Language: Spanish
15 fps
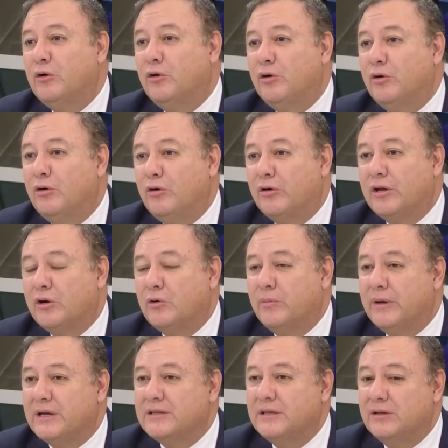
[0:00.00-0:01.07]
lo, lógico
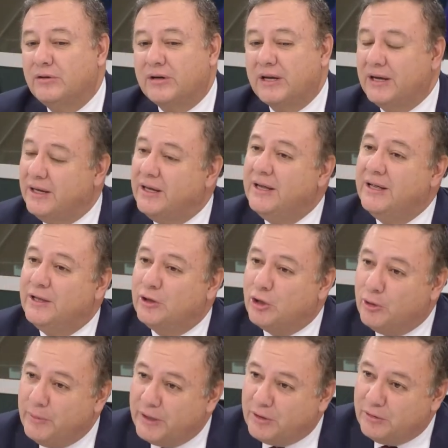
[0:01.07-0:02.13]
hubiera sido que
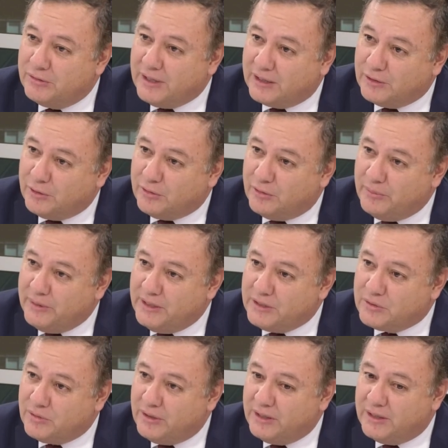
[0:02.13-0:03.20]
tomen contacto con el
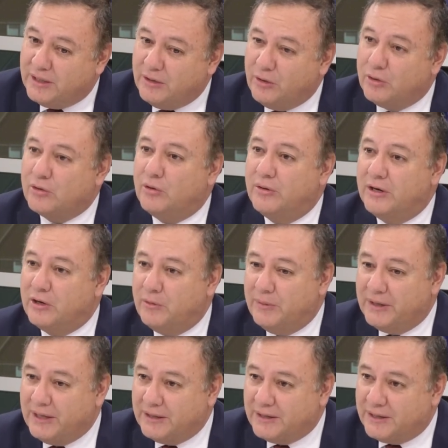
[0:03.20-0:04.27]
ministro del Interior, con el
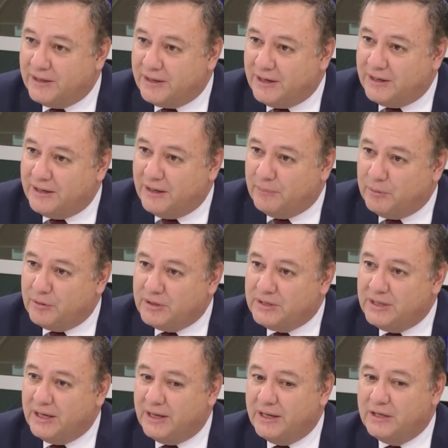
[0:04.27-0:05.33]
comandante general de la
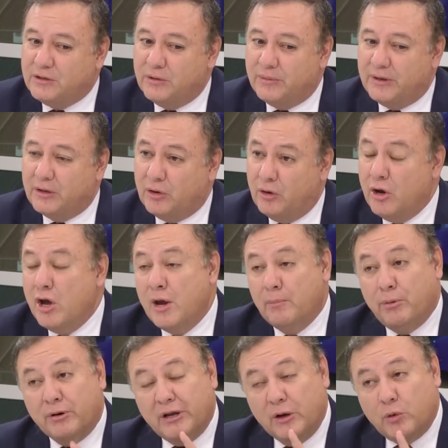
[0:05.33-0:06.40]
policía y sobre todo,
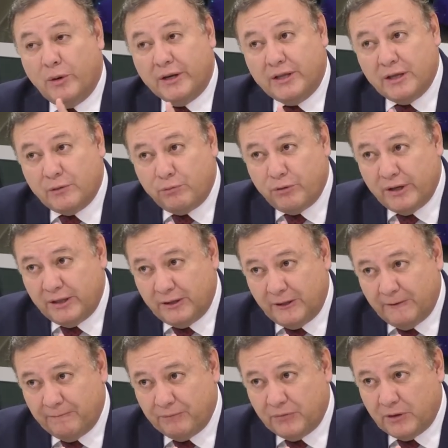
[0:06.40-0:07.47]
porque cualquier fuente,
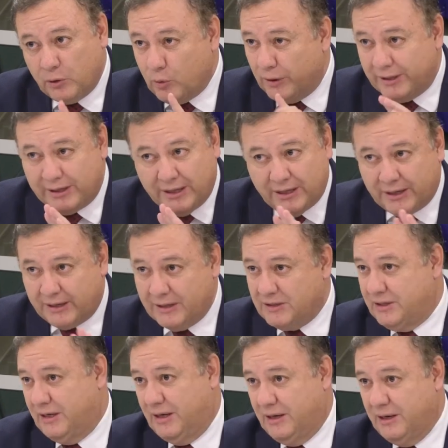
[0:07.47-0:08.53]
cualquiera que
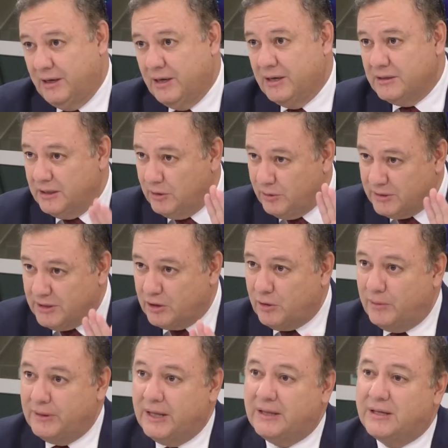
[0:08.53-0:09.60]
sea, si no es del
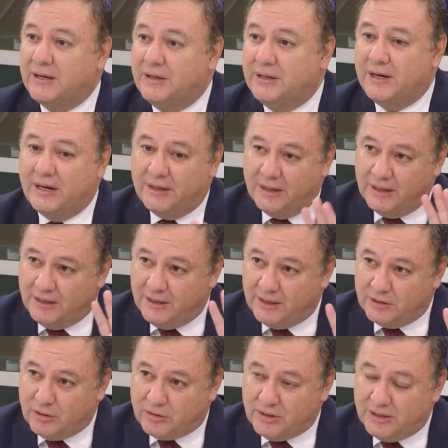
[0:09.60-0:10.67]
comandante general, el
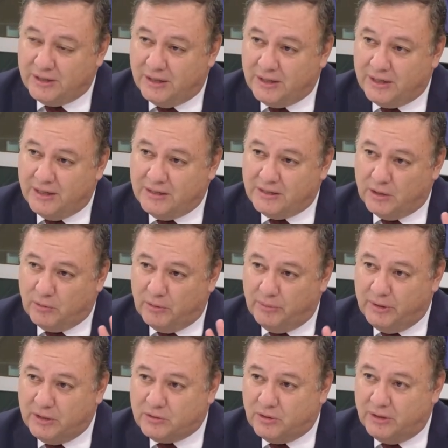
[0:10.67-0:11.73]
director de inteligencia o el
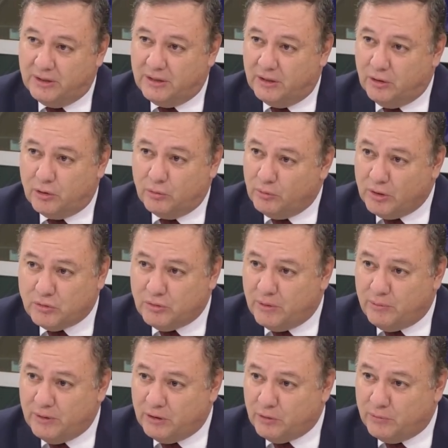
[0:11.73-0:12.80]
ministro del Interior, no es una
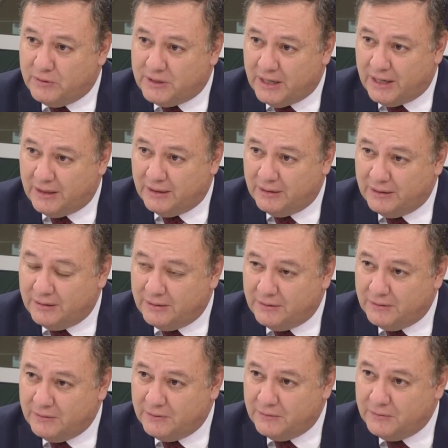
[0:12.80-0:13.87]
fuente oficial. Esto es
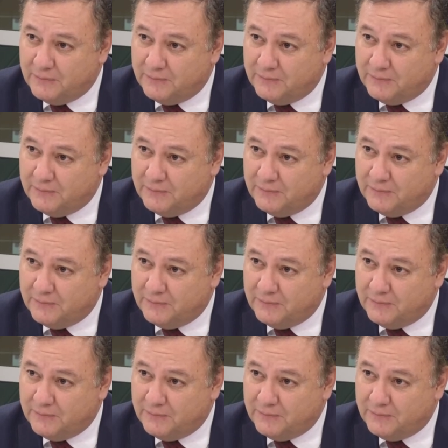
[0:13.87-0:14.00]
grave.